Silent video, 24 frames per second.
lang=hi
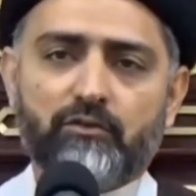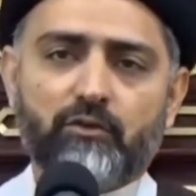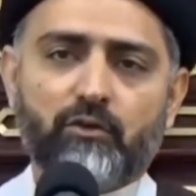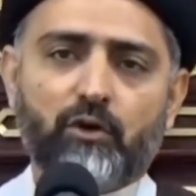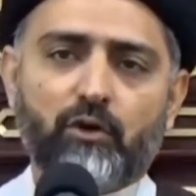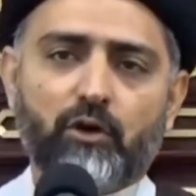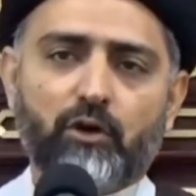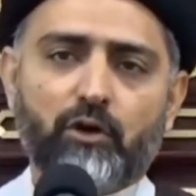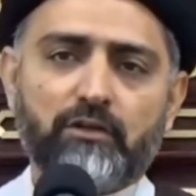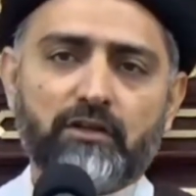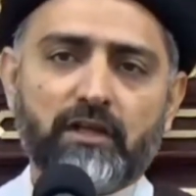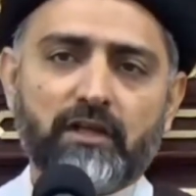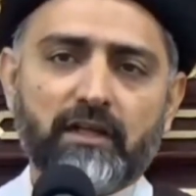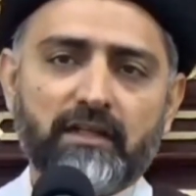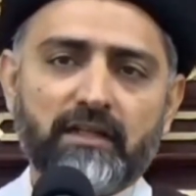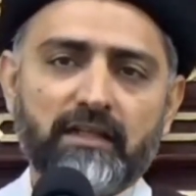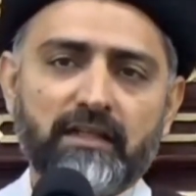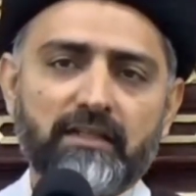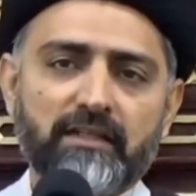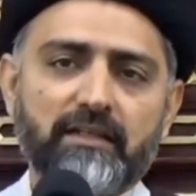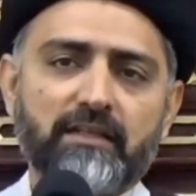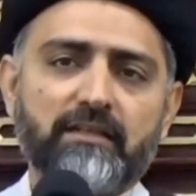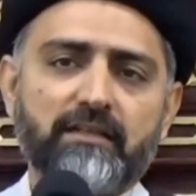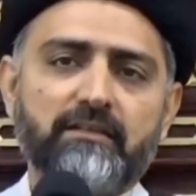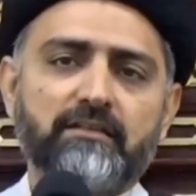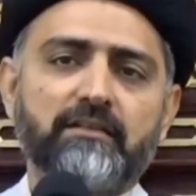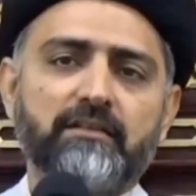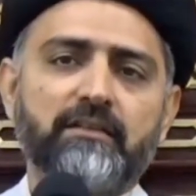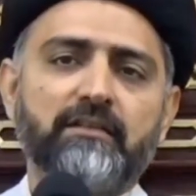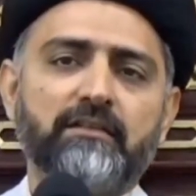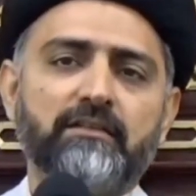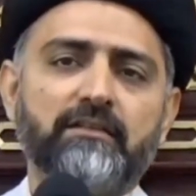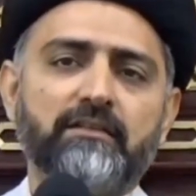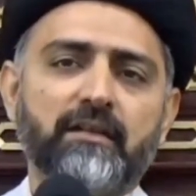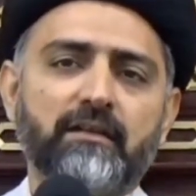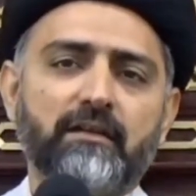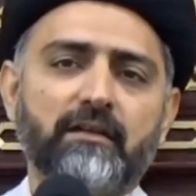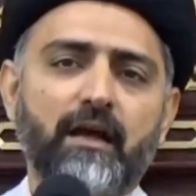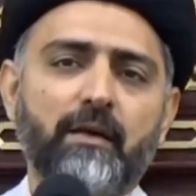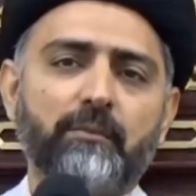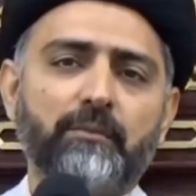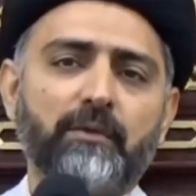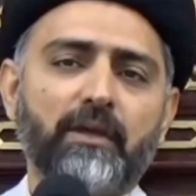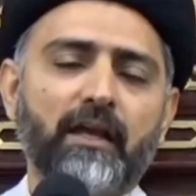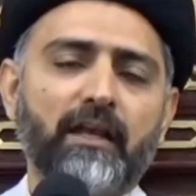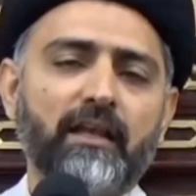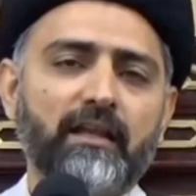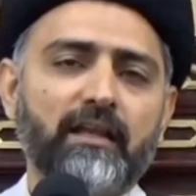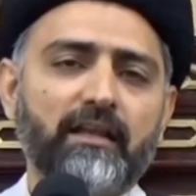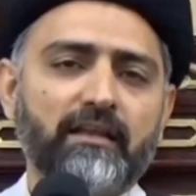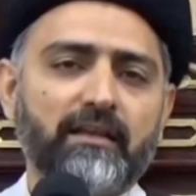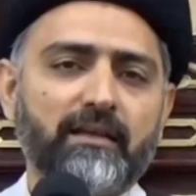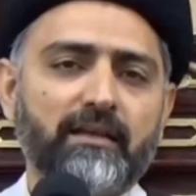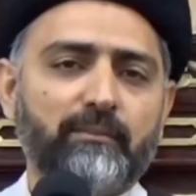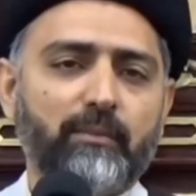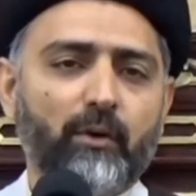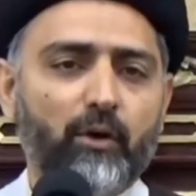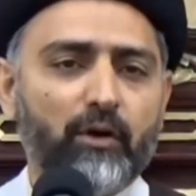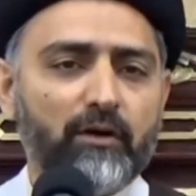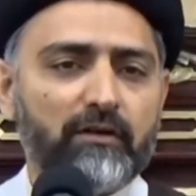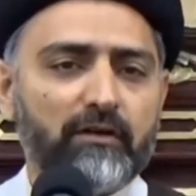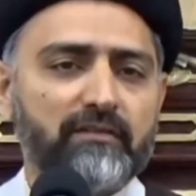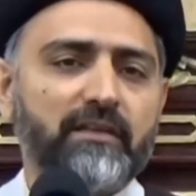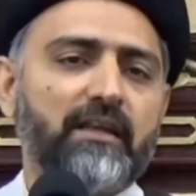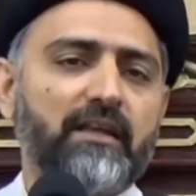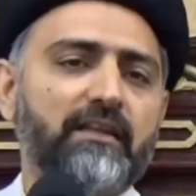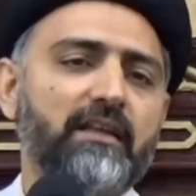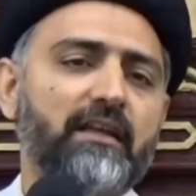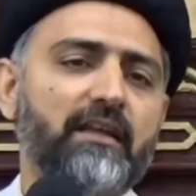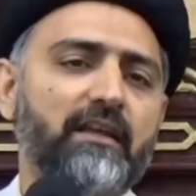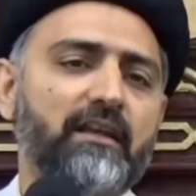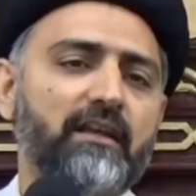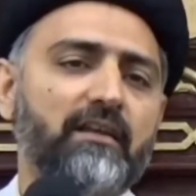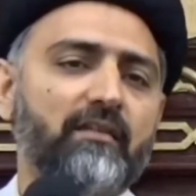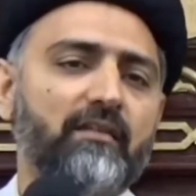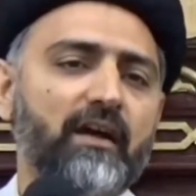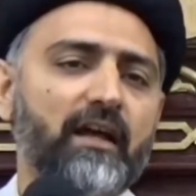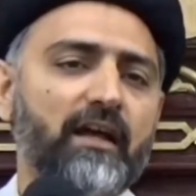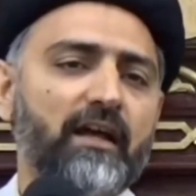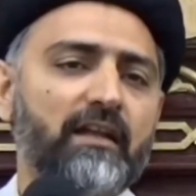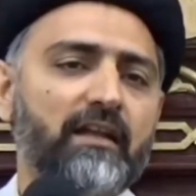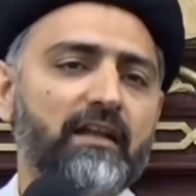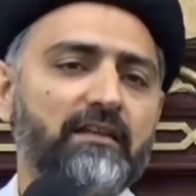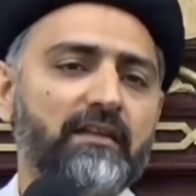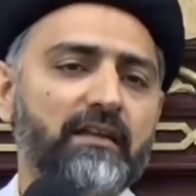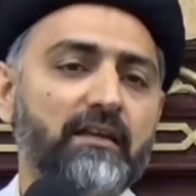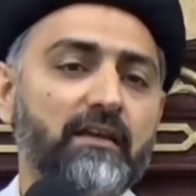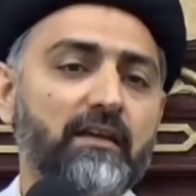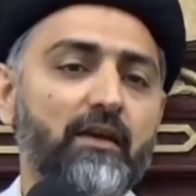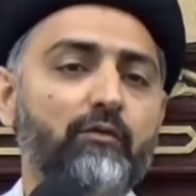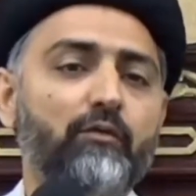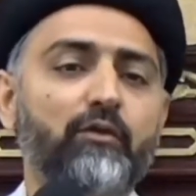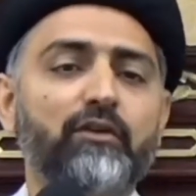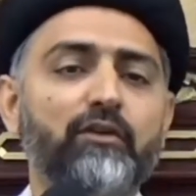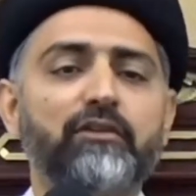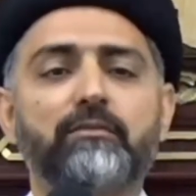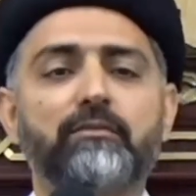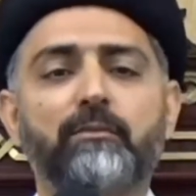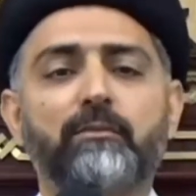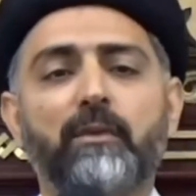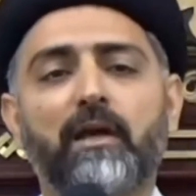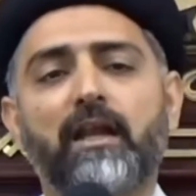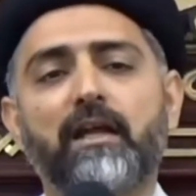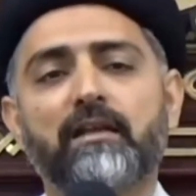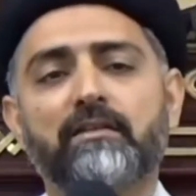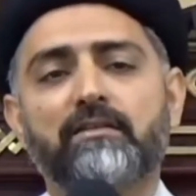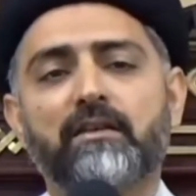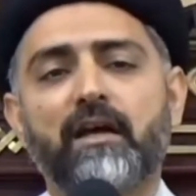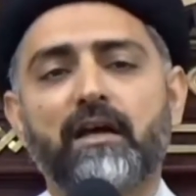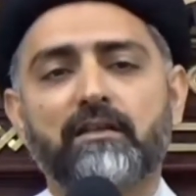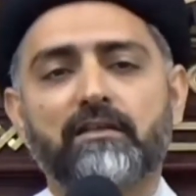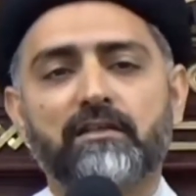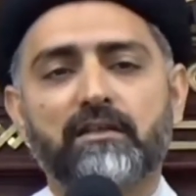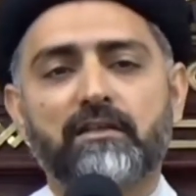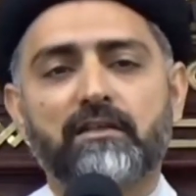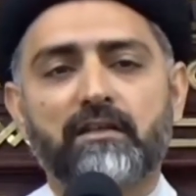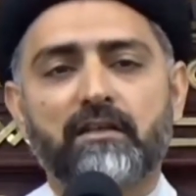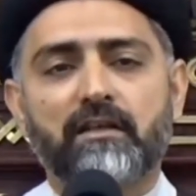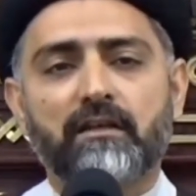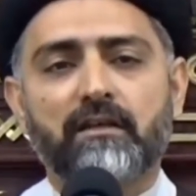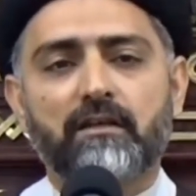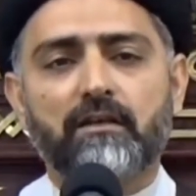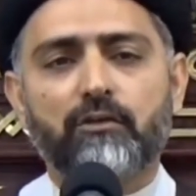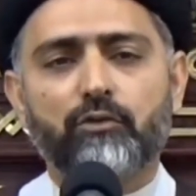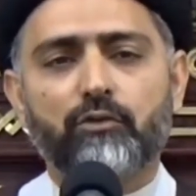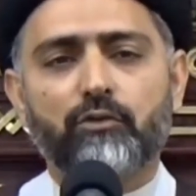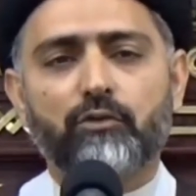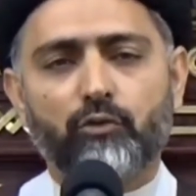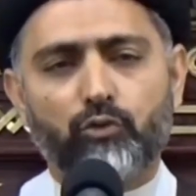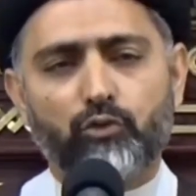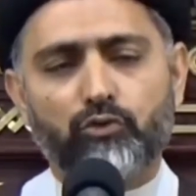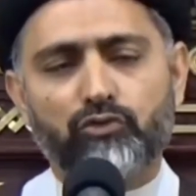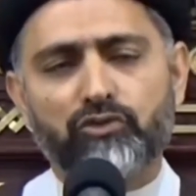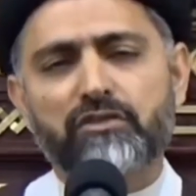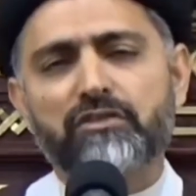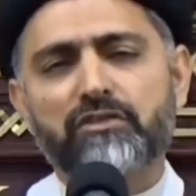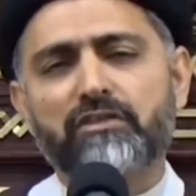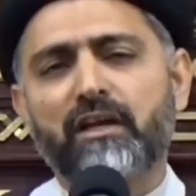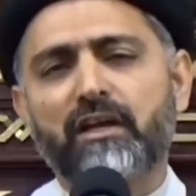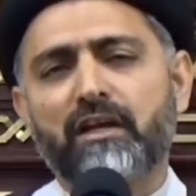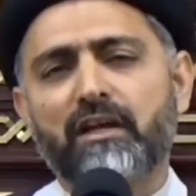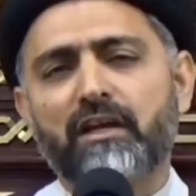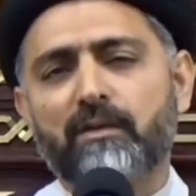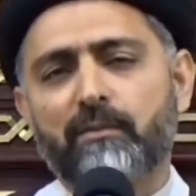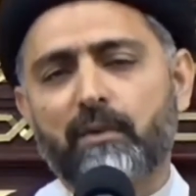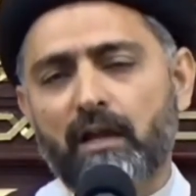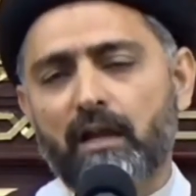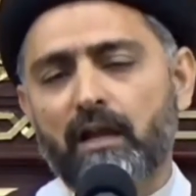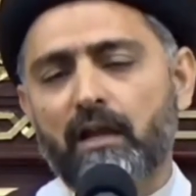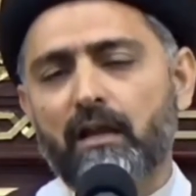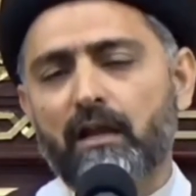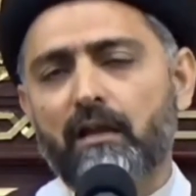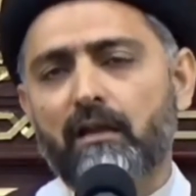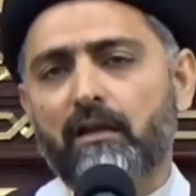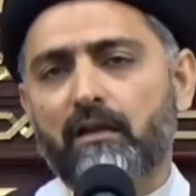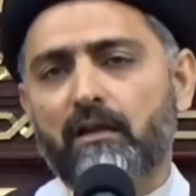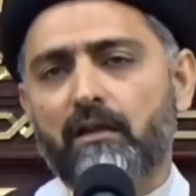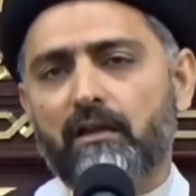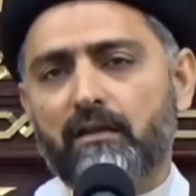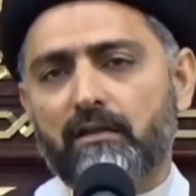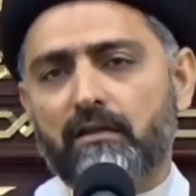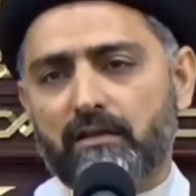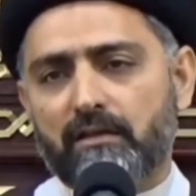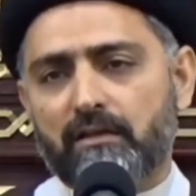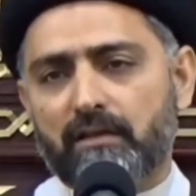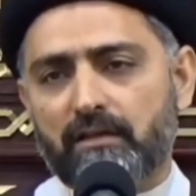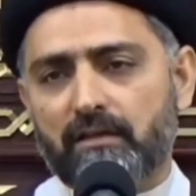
जो ऑथेंटिकेशन या आप कह लें कि बहुत ज़्यादा रिवायात हैं वो इस मनाजात की हैं तो कोशिश करें बहरहाल